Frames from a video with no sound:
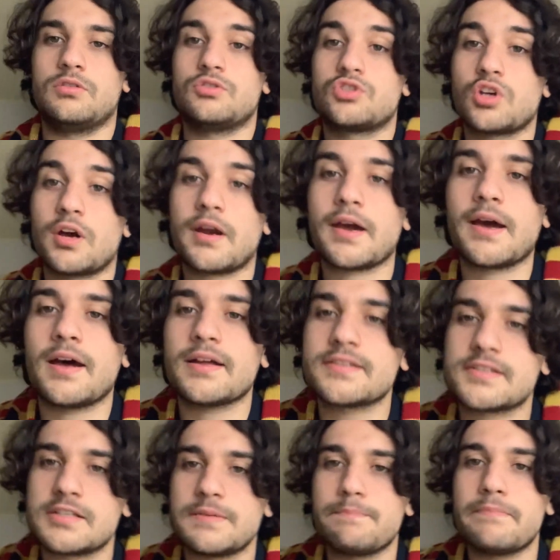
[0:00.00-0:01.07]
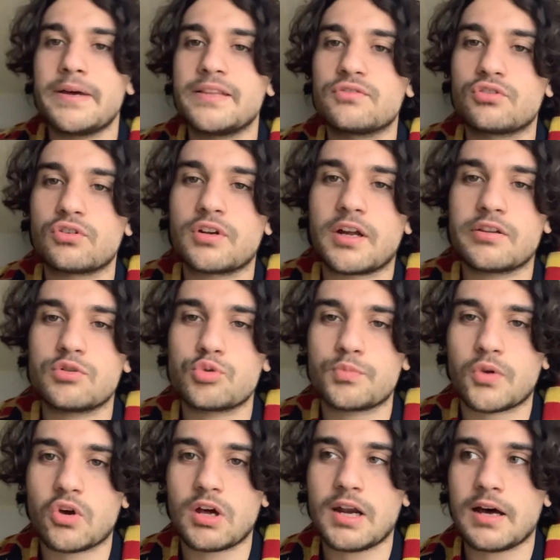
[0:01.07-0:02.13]
Ciao ragazzi, bentornati sul mio
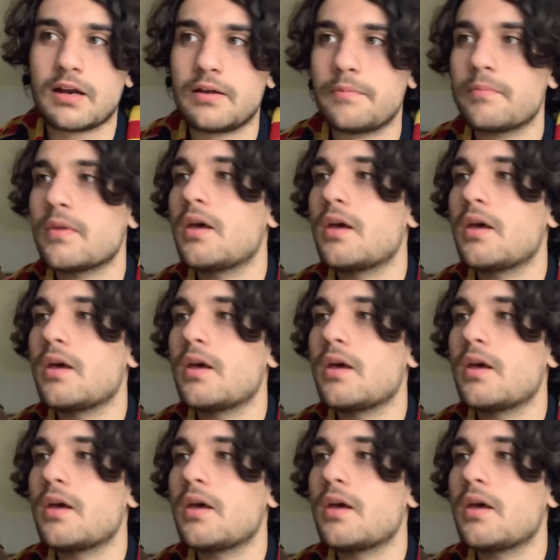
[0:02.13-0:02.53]
canale.